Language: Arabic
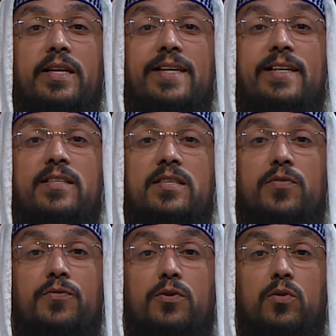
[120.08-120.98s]

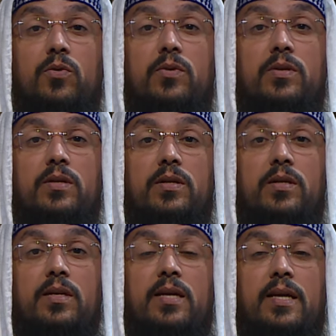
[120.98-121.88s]
يتصفدوا
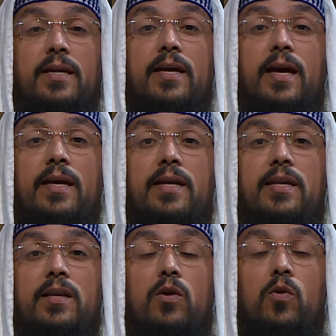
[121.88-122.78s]

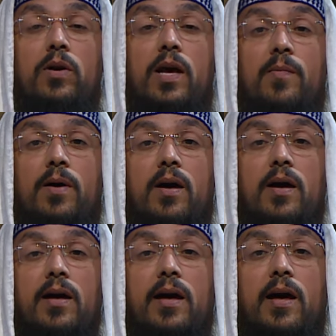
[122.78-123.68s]
كاين علماء
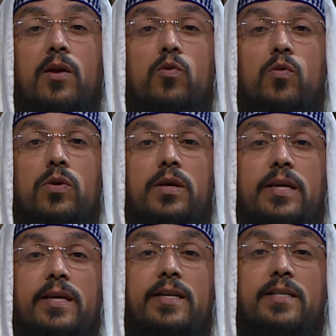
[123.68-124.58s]
قالوا
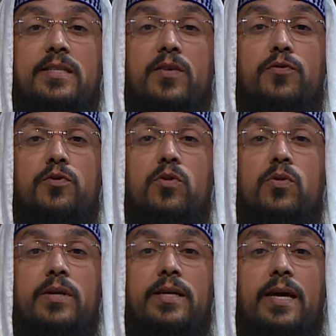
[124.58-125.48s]
يتصفدوا
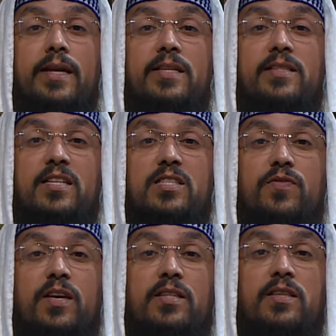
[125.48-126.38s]
يعني
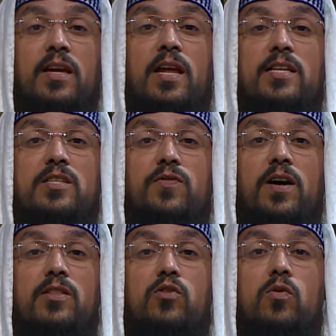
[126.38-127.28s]
التصفيد
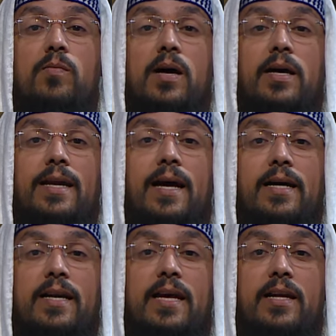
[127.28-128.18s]
الاصفاد هما
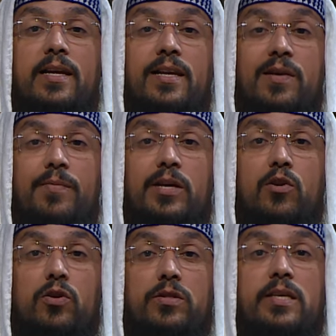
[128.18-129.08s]
الاغلال لي
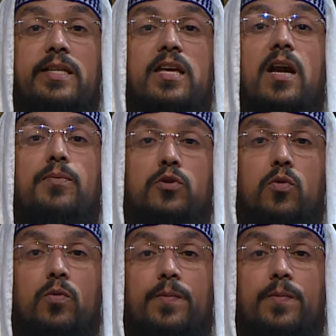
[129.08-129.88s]
مينوط يتربطوا